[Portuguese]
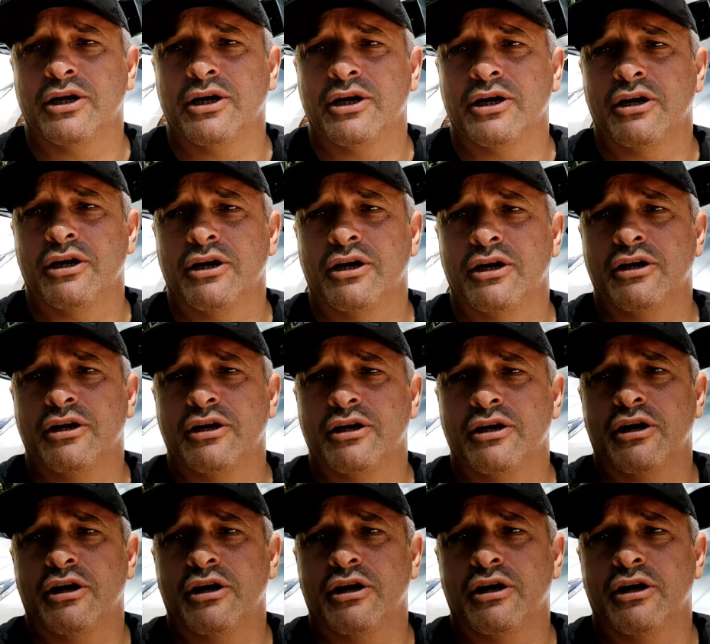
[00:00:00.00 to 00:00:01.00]
Aqui é o
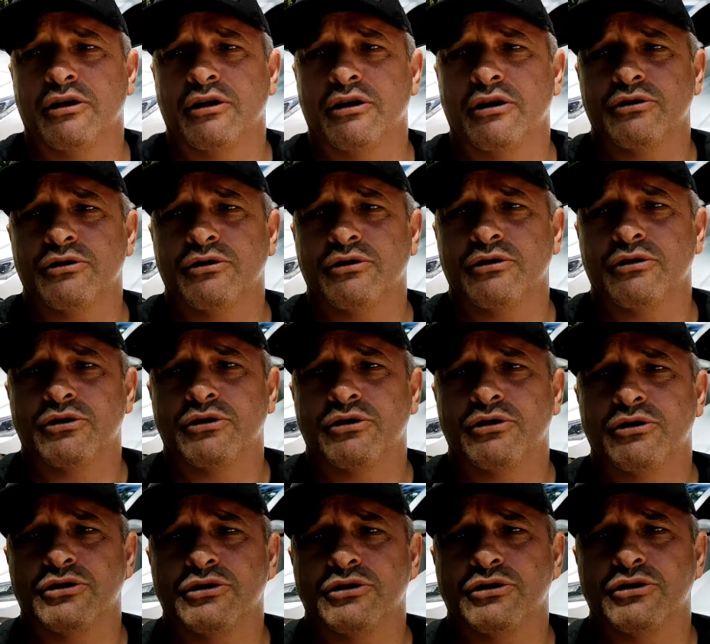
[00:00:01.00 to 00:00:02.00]
ponto que eu te falei, né? Onde o
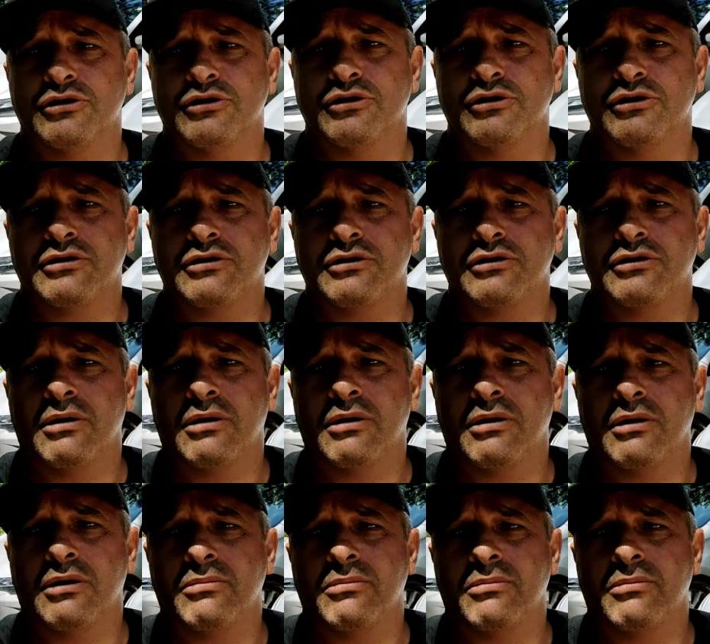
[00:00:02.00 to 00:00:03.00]
estacionamento é
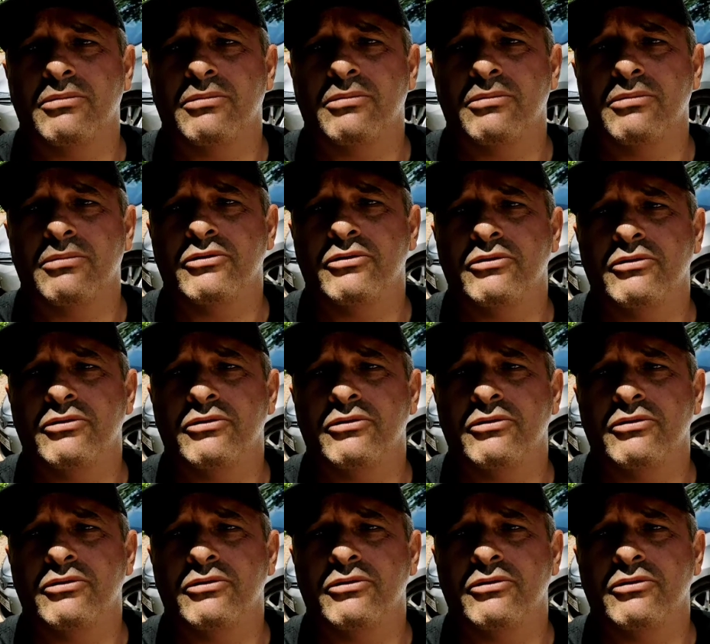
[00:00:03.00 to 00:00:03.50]
30 reais.